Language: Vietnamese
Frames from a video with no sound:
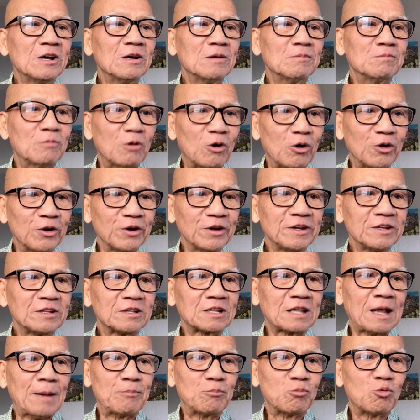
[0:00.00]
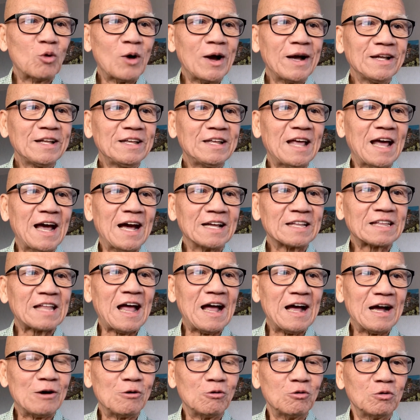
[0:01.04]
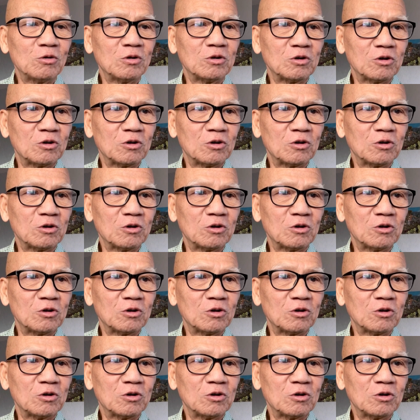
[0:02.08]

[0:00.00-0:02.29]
mọi tập quán giả tạo,